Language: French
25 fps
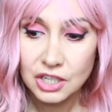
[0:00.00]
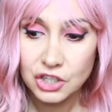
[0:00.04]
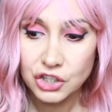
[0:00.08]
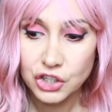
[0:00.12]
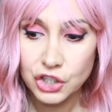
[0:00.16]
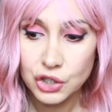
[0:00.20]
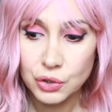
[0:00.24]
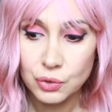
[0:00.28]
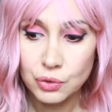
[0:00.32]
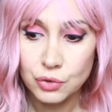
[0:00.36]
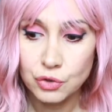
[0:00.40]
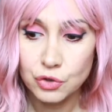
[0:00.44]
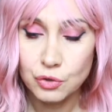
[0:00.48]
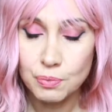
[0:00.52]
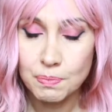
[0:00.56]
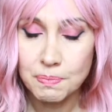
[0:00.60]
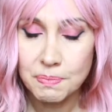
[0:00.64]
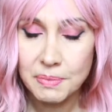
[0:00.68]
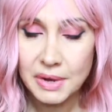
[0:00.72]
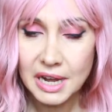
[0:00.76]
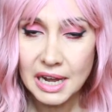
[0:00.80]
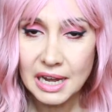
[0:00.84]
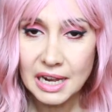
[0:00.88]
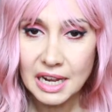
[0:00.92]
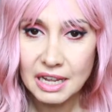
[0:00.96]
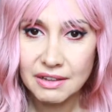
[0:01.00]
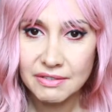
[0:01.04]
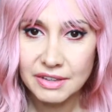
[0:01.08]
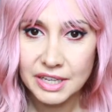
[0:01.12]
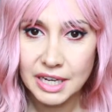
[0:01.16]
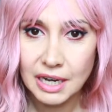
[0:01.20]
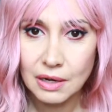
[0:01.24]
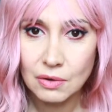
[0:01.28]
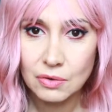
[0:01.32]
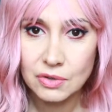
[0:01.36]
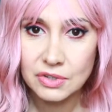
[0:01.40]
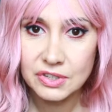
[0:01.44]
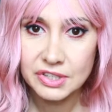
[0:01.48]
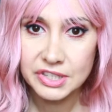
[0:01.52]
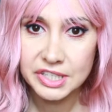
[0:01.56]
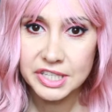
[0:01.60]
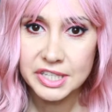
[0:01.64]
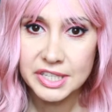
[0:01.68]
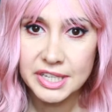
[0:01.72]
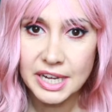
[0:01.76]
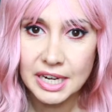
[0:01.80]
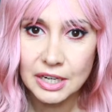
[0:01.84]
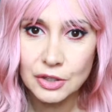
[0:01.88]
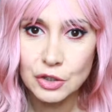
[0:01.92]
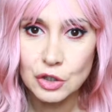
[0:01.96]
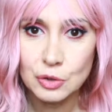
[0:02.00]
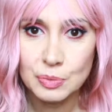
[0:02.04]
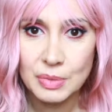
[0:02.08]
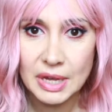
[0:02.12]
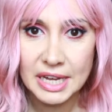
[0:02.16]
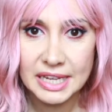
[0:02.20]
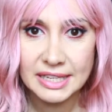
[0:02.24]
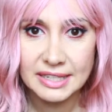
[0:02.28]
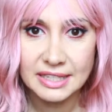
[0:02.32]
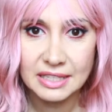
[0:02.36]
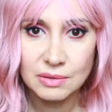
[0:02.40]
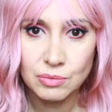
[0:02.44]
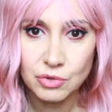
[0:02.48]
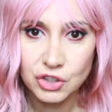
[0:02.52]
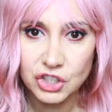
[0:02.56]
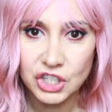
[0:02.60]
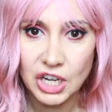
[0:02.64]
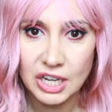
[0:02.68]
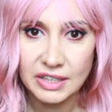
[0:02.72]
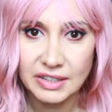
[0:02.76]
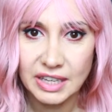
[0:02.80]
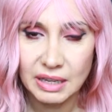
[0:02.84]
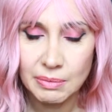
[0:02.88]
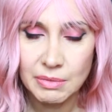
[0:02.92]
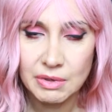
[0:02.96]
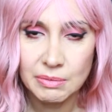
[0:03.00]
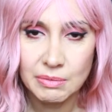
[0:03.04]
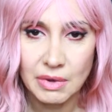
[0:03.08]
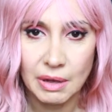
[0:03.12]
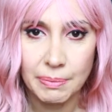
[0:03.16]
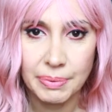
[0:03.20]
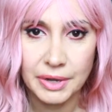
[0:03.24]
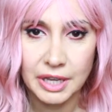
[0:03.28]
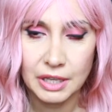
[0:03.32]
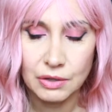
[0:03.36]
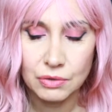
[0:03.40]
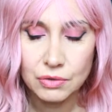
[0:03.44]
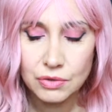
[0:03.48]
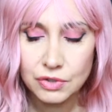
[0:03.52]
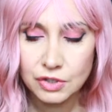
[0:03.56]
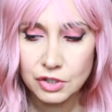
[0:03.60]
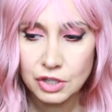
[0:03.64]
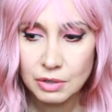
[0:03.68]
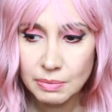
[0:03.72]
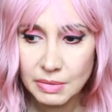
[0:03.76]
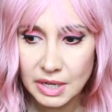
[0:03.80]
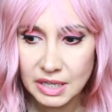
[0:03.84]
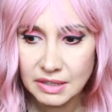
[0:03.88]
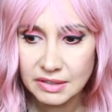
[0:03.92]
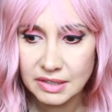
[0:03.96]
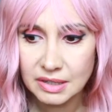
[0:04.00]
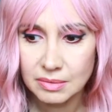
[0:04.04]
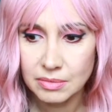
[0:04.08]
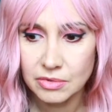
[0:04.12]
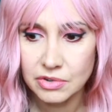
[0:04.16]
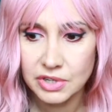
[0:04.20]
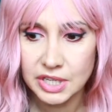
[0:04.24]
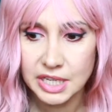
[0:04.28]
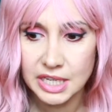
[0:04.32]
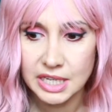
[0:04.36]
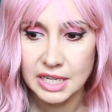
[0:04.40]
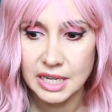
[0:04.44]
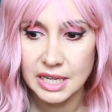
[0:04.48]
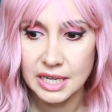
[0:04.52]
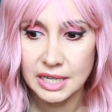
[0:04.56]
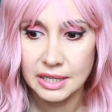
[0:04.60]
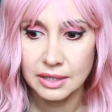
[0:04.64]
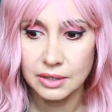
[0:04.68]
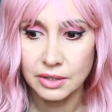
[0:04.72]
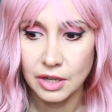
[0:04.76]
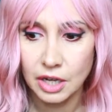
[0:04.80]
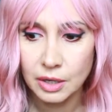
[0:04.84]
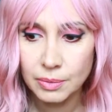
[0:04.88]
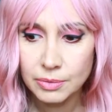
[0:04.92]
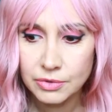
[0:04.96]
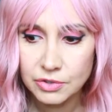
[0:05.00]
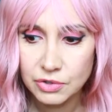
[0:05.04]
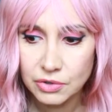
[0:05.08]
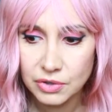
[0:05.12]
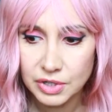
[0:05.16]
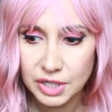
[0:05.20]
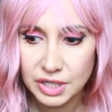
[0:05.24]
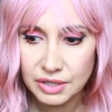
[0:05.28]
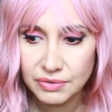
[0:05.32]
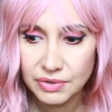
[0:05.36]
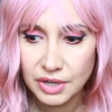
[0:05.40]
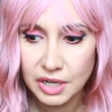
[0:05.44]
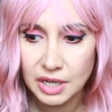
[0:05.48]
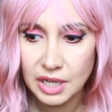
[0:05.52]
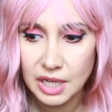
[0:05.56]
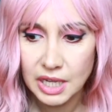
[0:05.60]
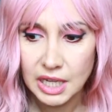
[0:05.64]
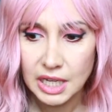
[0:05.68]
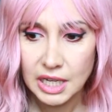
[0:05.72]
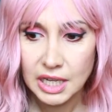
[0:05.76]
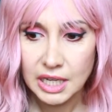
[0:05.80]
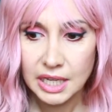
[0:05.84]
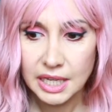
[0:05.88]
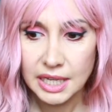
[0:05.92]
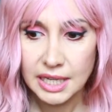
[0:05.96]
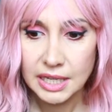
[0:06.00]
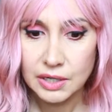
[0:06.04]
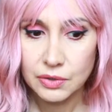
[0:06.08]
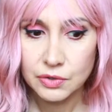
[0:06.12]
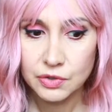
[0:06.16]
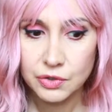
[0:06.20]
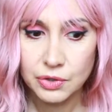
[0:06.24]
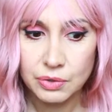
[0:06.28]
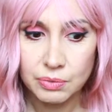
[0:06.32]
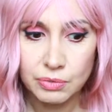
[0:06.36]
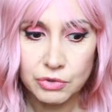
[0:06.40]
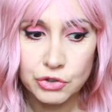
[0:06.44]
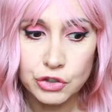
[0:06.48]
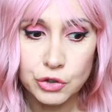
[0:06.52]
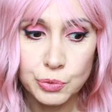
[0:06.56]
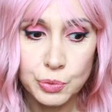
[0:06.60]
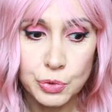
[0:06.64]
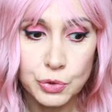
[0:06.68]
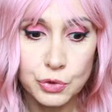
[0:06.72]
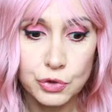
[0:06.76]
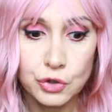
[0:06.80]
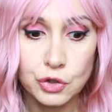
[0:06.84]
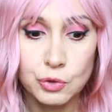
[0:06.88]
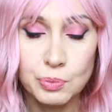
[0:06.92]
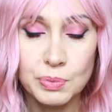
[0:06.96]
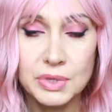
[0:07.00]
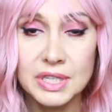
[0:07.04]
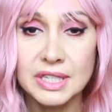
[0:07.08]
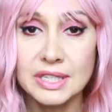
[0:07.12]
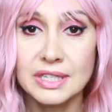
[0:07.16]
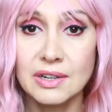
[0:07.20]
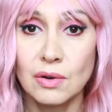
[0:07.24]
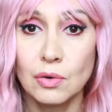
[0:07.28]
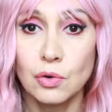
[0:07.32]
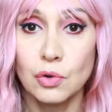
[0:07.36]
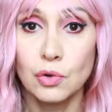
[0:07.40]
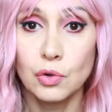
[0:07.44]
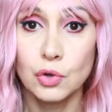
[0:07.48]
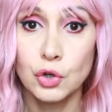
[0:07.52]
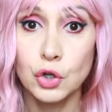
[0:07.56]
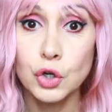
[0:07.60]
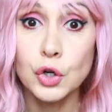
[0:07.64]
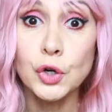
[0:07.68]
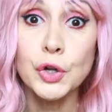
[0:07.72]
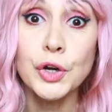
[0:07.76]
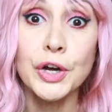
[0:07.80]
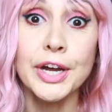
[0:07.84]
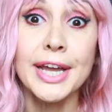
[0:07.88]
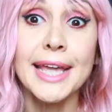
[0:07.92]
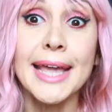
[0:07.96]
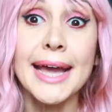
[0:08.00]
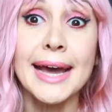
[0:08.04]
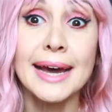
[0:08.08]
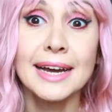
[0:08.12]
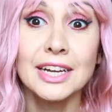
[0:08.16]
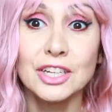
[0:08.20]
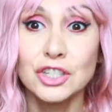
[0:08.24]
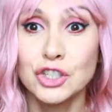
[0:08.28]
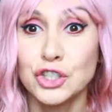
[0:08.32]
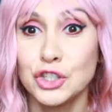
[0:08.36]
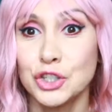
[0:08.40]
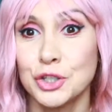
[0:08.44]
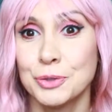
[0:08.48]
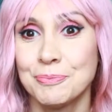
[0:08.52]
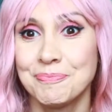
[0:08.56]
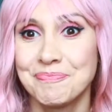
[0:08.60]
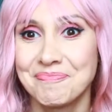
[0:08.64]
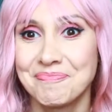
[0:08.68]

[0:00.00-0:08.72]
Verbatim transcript: J'ai eu du mal avec le signal de Maxime Chatan. Il m'a pris une semaine tellement qu'il est énorme ce livre. Et en ce moment, je me suis mise dans le coloriage.